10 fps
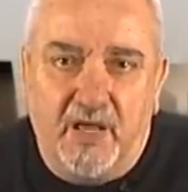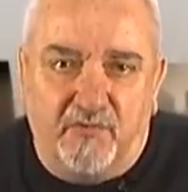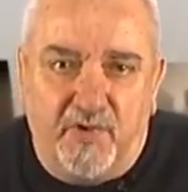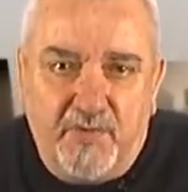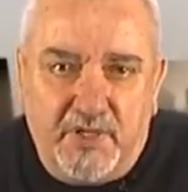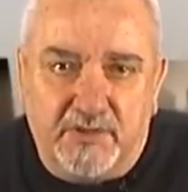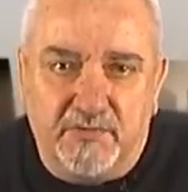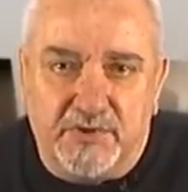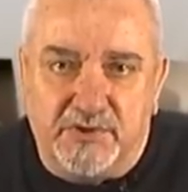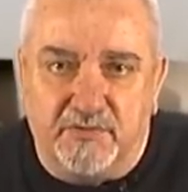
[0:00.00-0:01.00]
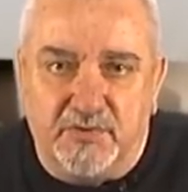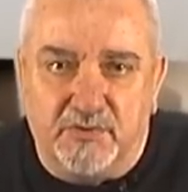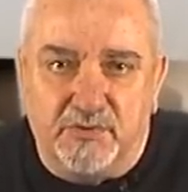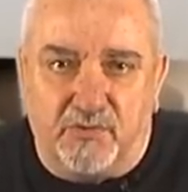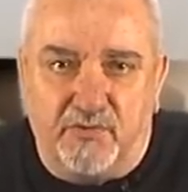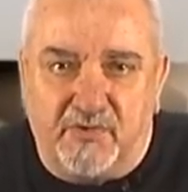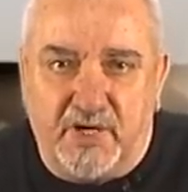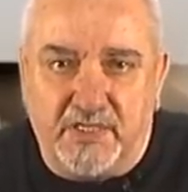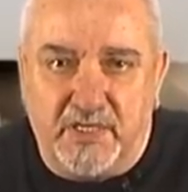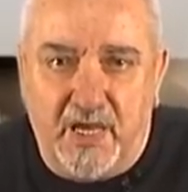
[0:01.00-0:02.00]
выматывающего нутро
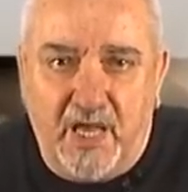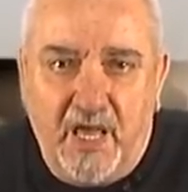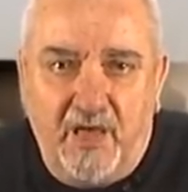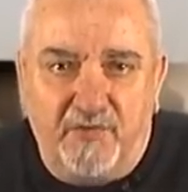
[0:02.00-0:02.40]
вранья,